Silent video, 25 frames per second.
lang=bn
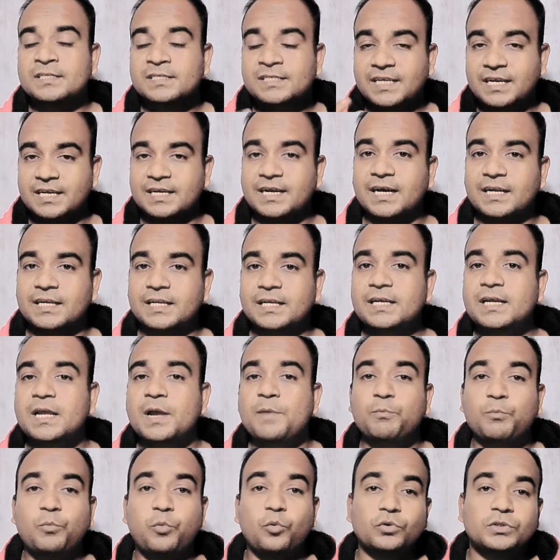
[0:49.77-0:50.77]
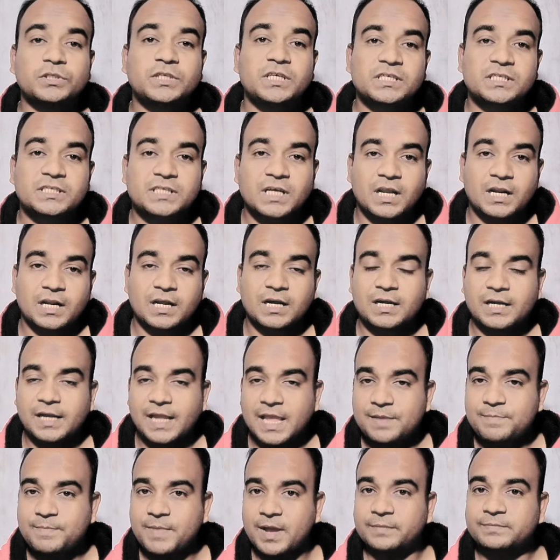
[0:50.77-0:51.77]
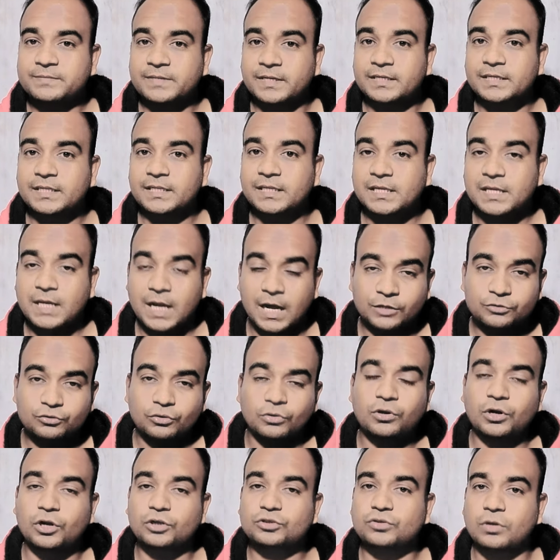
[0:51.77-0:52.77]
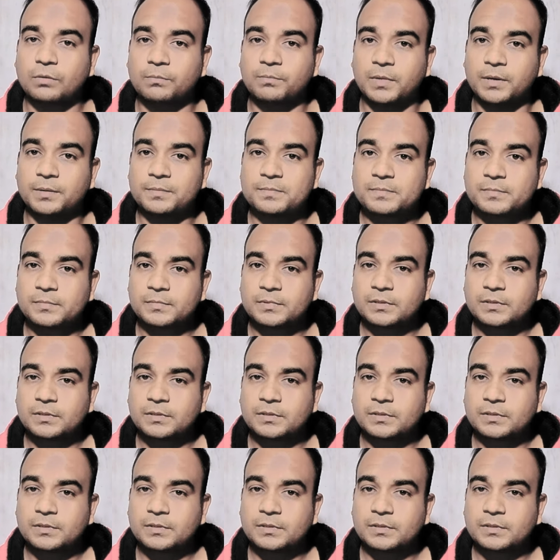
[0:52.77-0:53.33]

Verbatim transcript: সেখানে পুঁজি ছাড়া এই ব্যবসাটি কি আদৌ করা সম্ভব